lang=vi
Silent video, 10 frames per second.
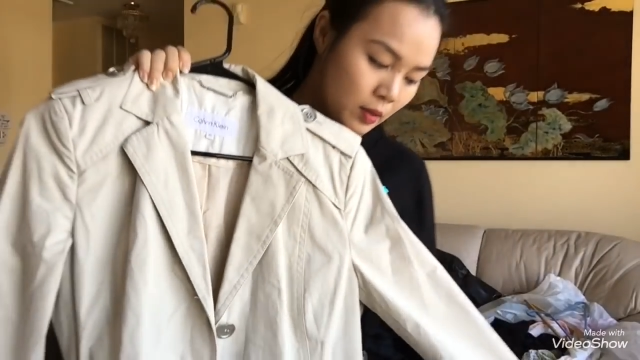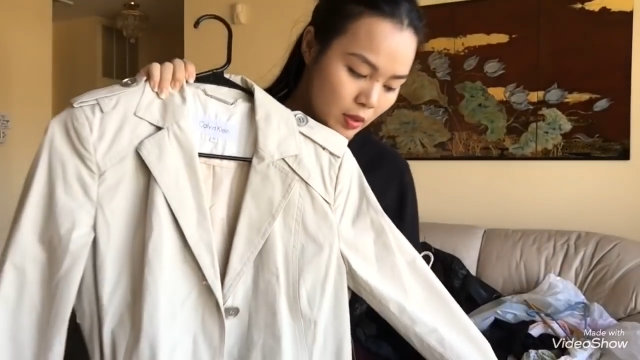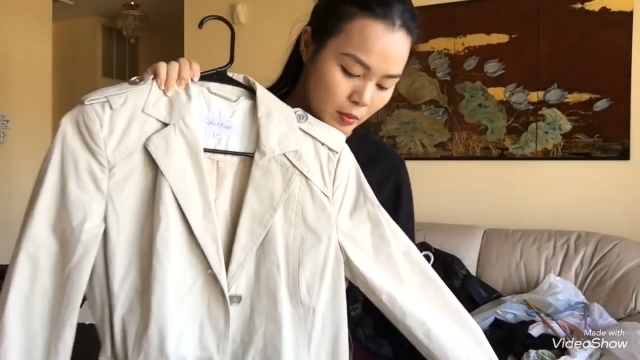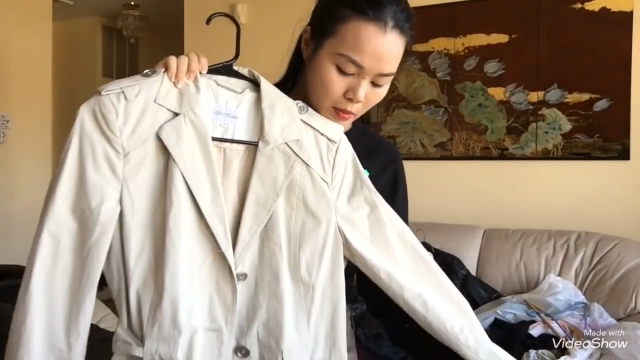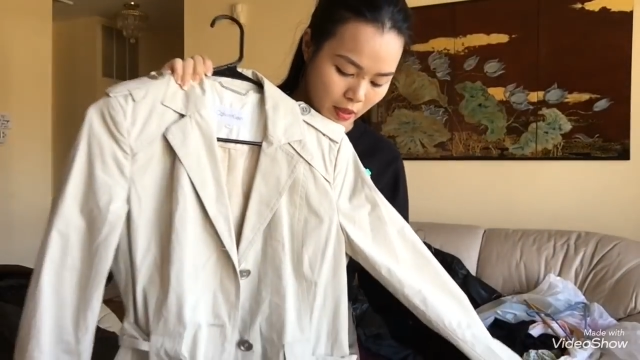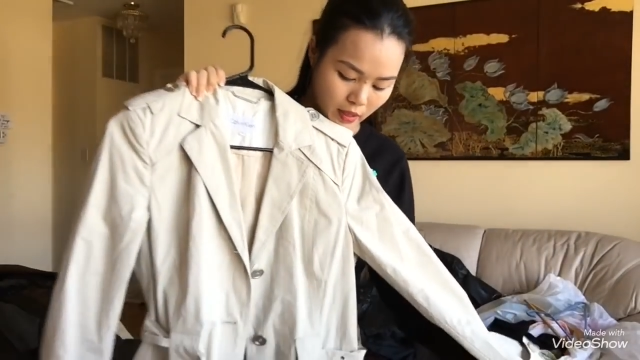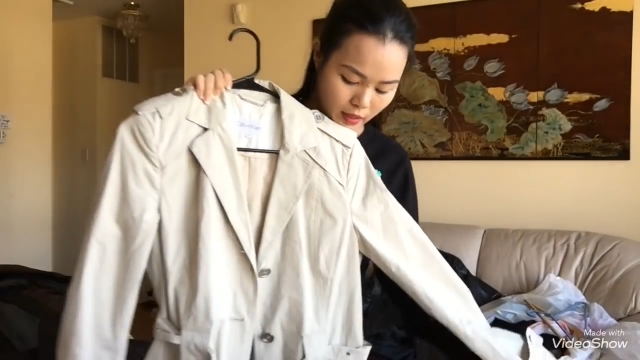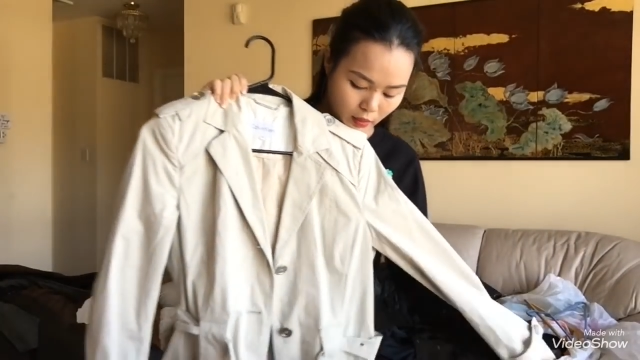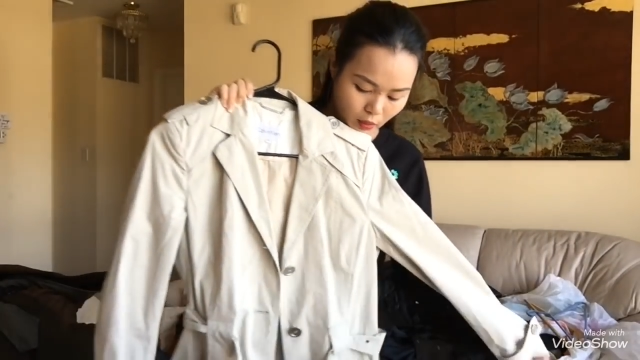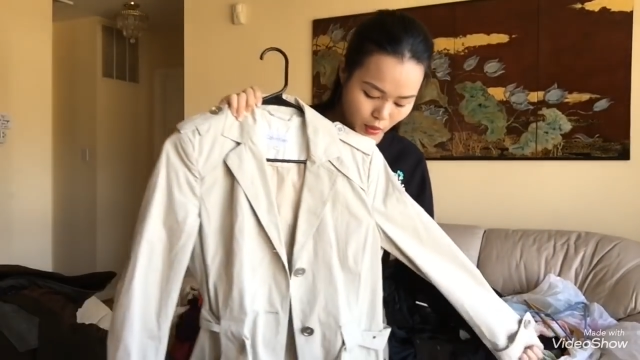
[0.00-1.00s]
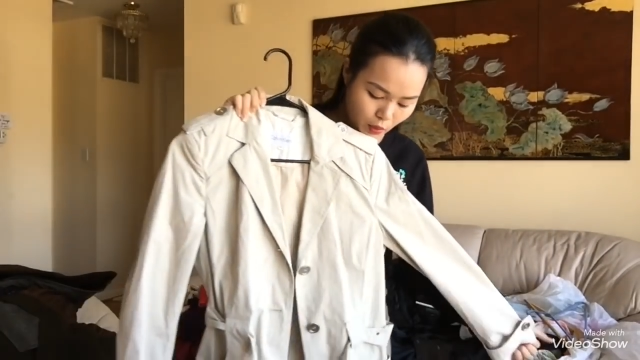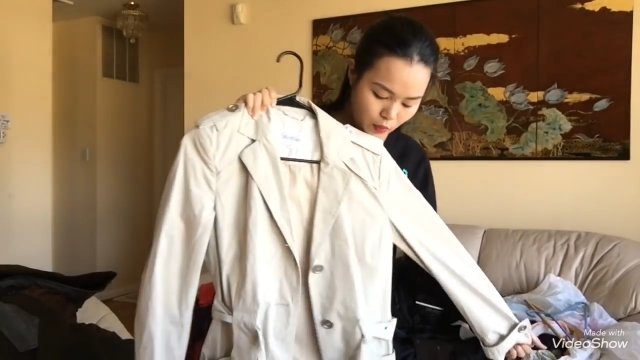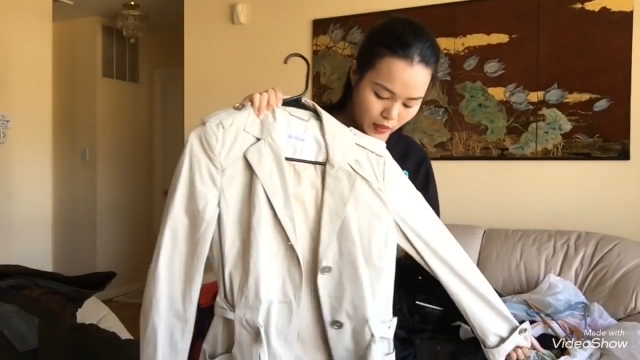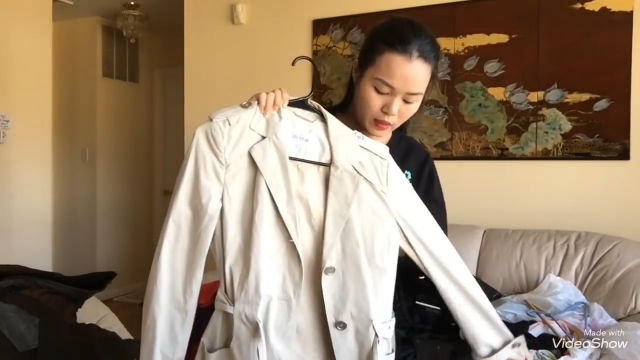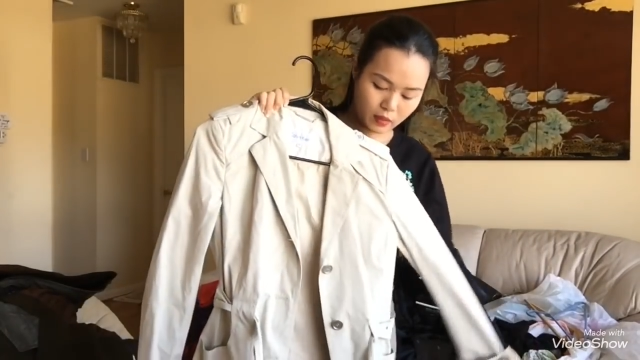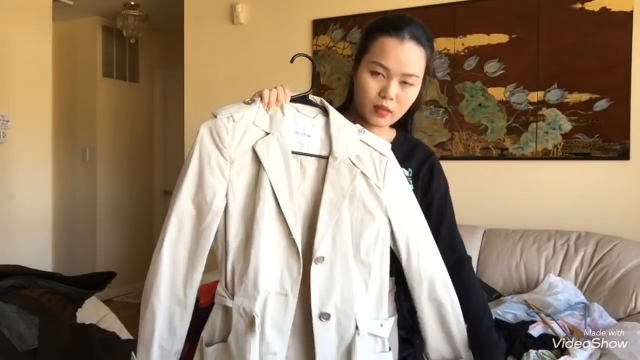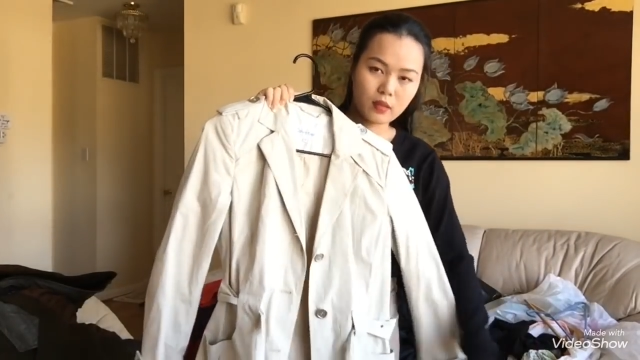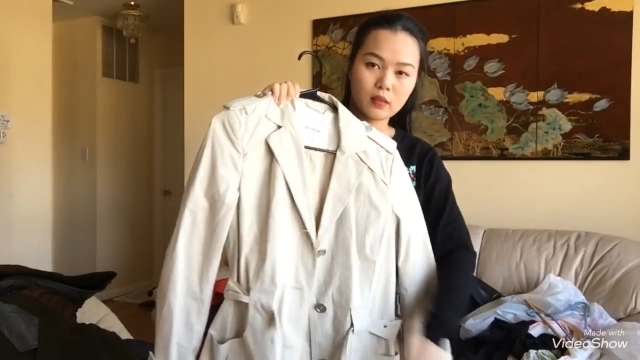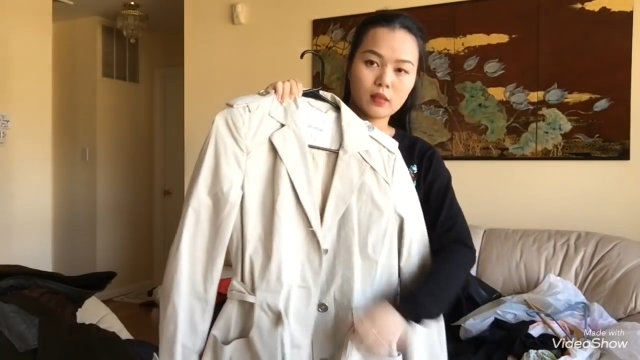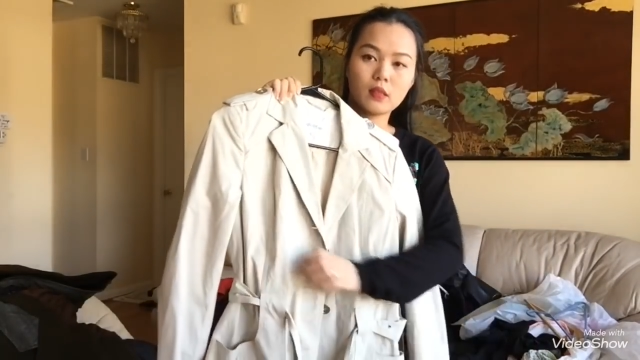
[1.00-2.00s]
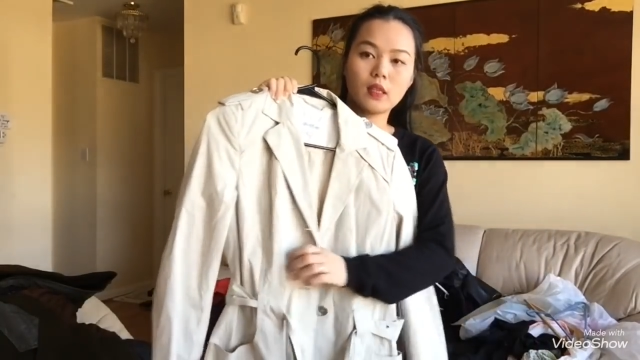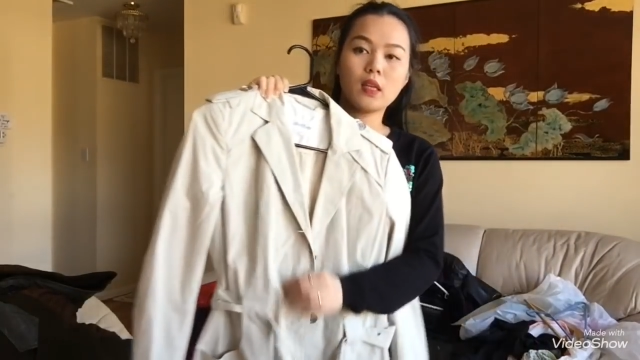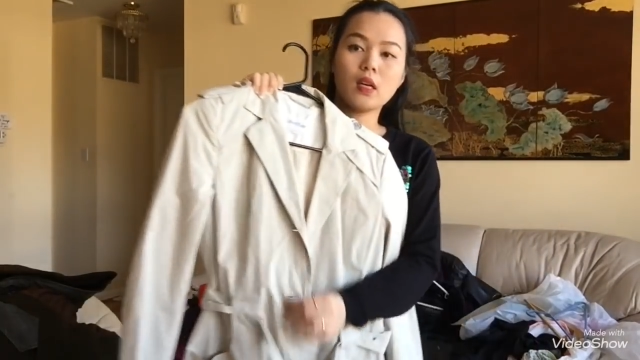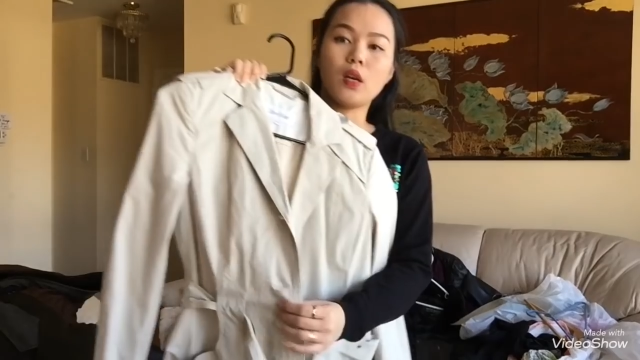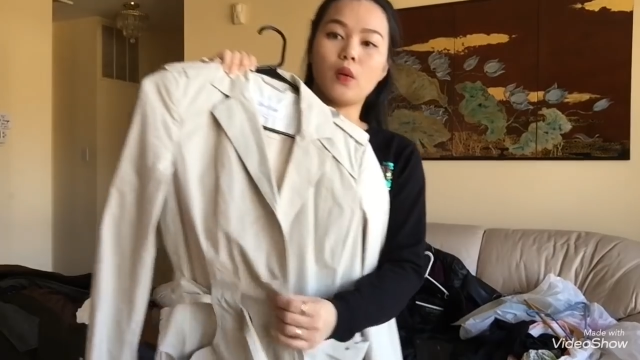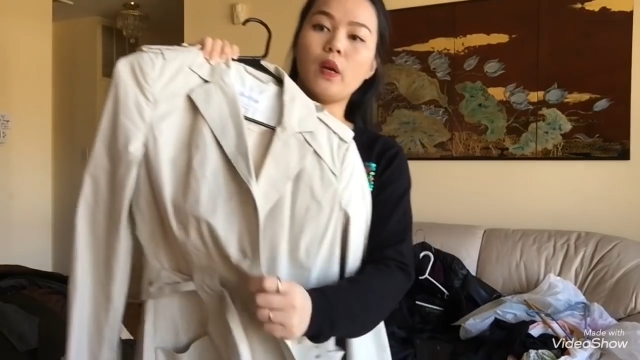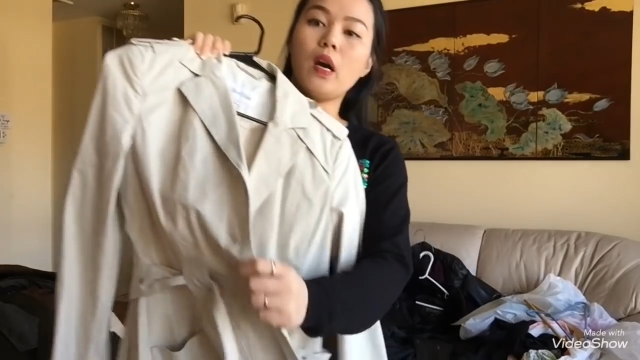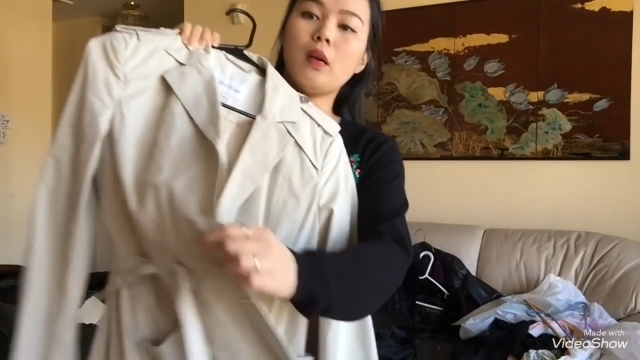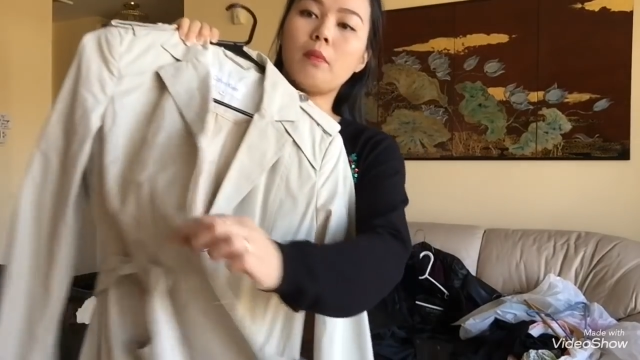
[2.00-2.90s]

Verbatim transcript: Nhưng mà có điều là cái chất liệu nó hơi